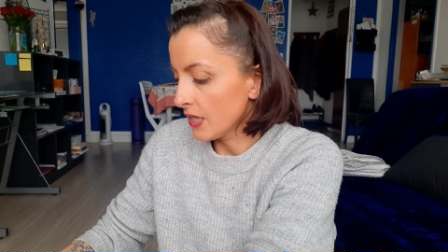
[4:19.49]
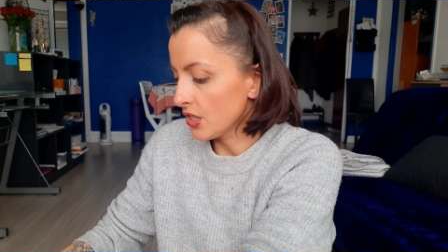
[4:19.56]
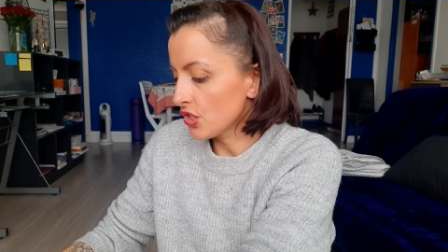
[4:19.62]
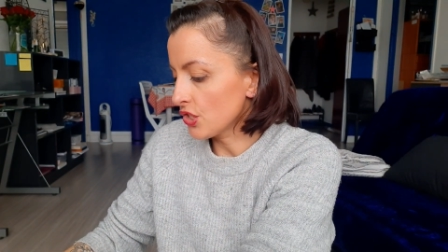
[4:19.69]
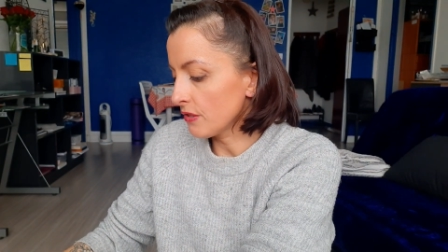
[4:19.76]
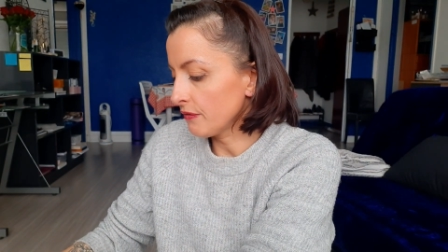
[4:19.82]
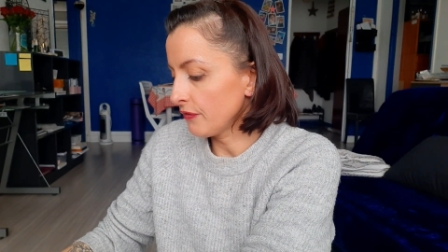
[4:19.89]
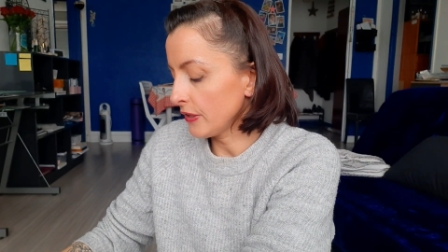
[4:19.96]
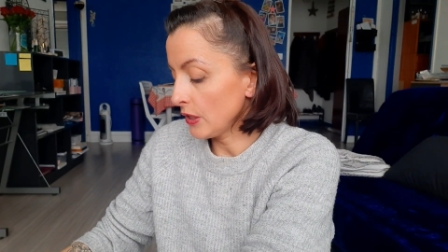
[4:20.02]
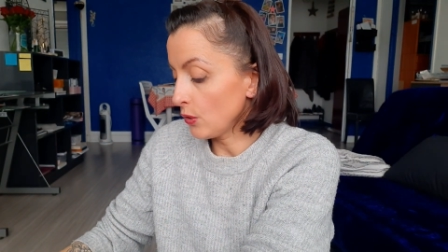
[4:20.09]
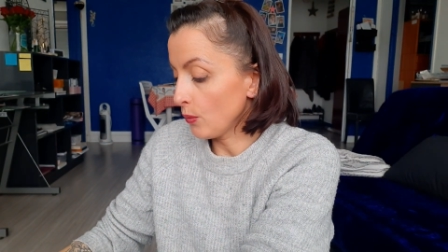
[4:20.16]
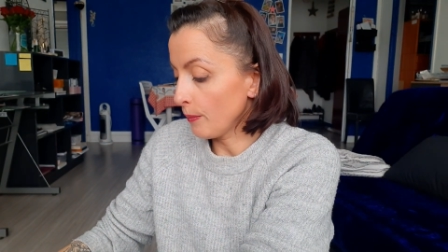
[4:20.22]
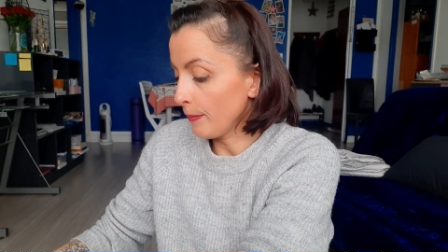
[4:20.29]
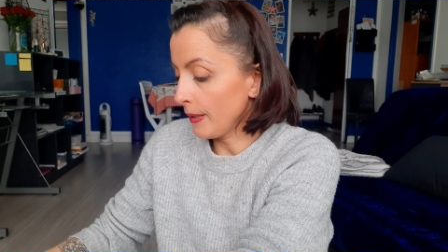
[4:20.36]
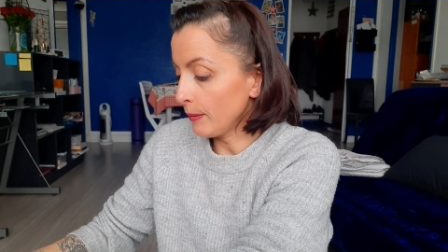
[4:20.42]
Et j'ai fait
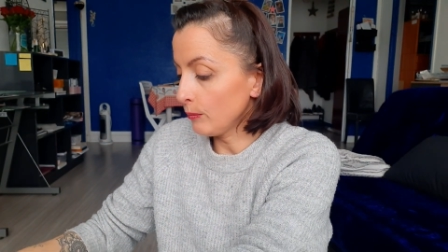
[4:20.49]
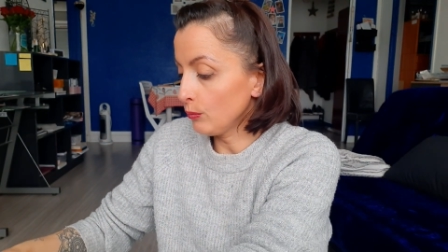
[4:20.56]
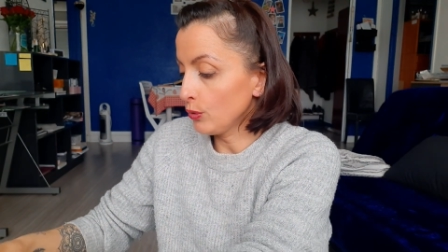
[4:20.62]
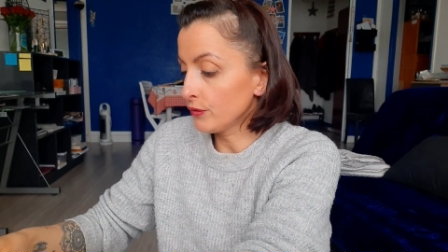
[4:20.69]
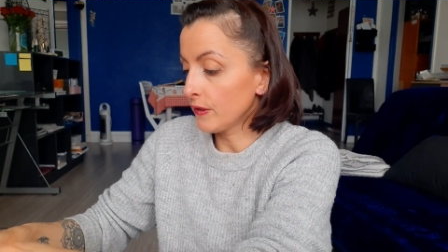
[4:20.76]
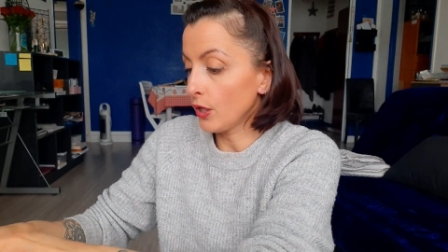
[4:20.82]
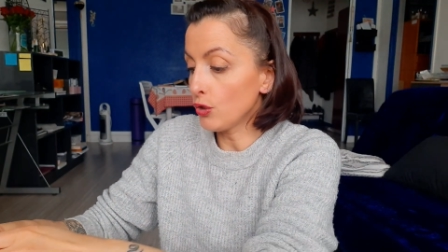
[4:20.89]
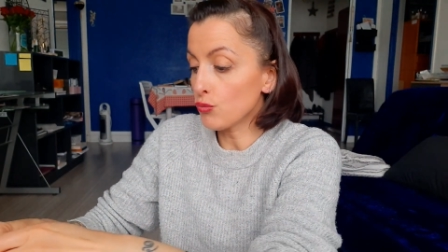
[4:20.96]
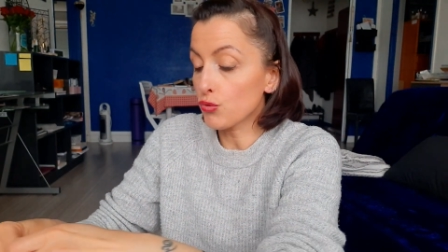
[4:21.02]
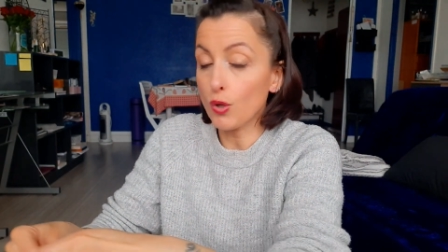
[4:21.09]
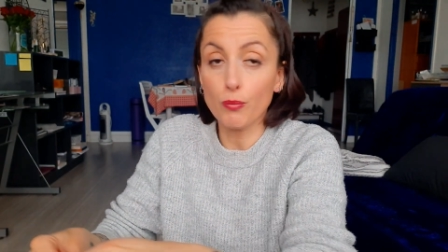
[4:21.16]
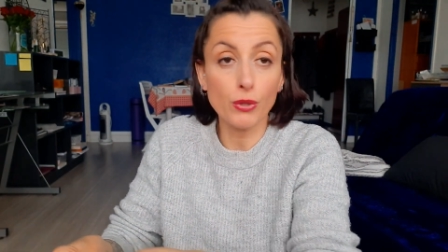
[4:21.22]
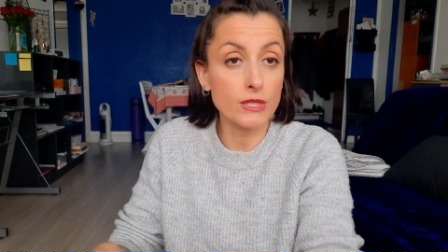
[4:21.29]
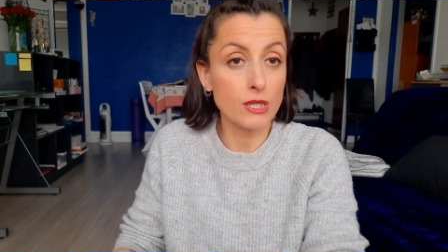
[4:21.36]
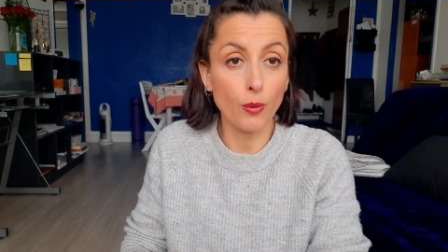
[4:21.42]
le même modèle.
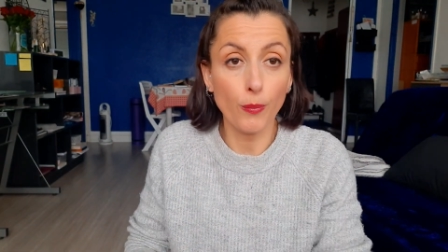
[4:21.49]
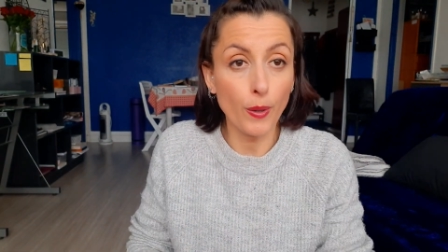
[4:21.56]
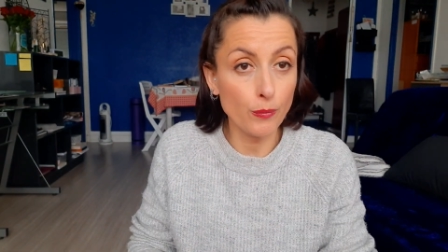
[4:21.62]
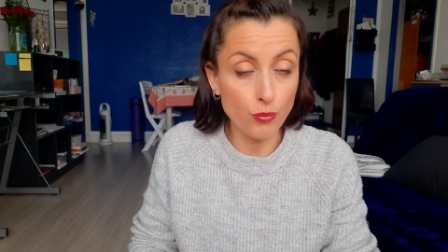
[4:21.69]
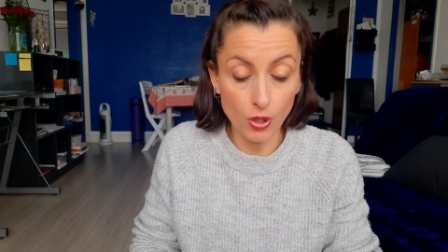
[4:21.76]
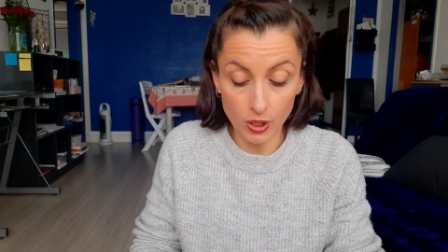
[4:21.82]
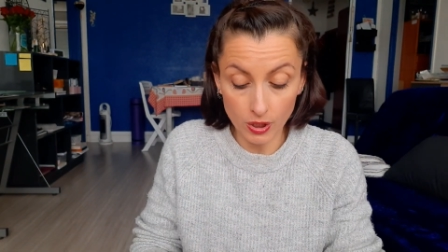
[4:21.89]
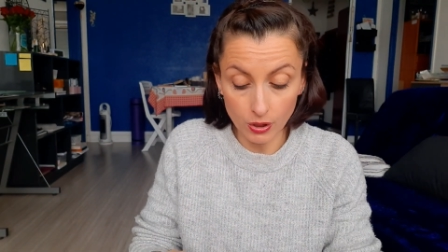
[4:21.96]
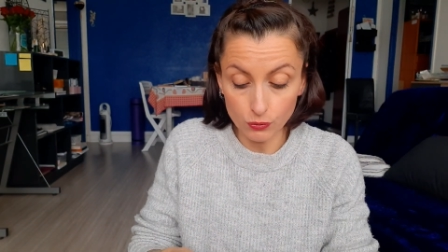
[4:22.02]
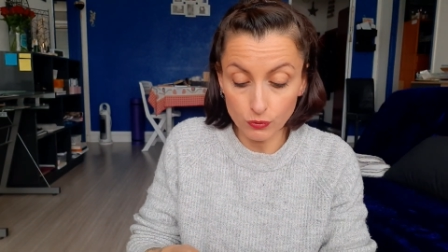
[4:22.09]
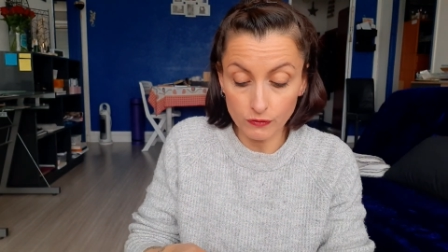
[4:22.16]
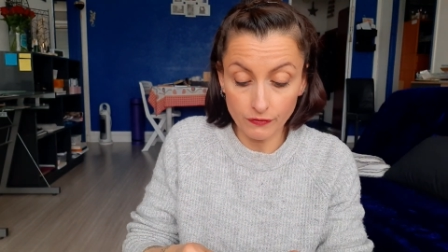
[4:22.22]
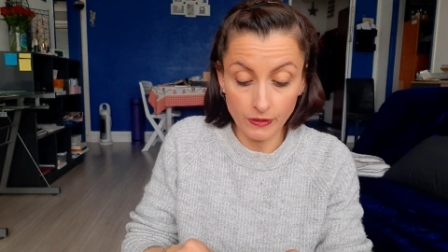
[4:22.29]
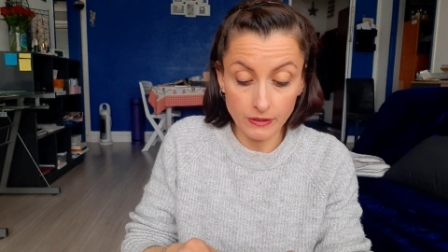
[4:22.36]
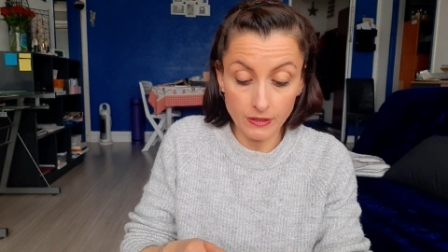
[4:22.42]
Ça peut être sympa pour un
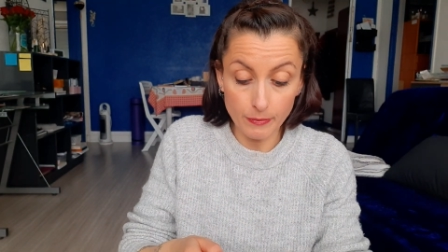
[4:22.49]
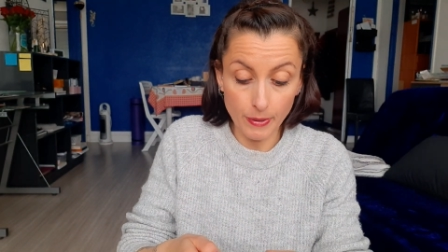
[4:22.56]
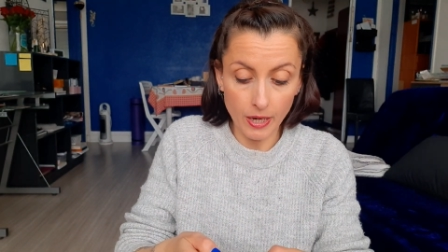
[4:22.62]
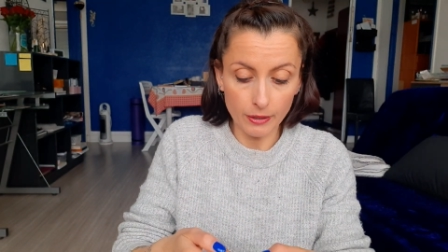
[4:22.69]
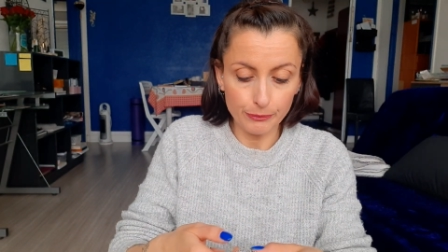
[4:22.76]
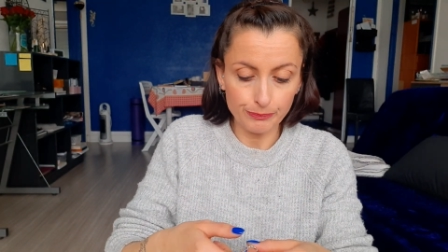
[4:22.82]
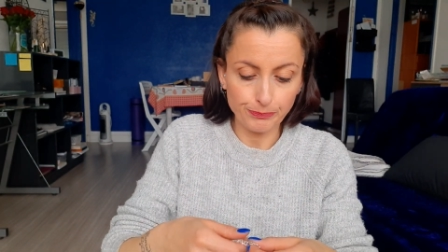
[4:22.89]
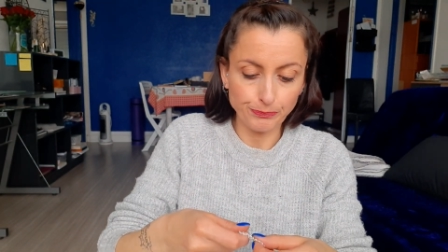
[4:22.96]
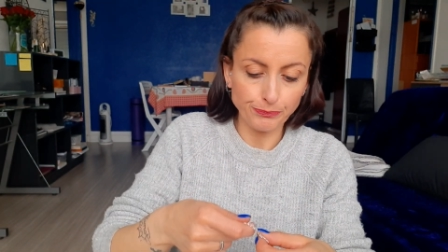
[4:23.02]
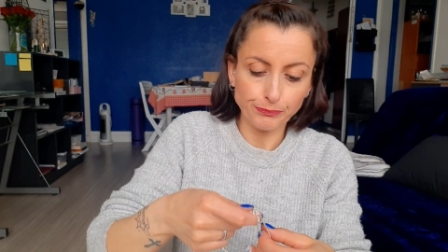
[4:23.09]
cadeau de fête des marins.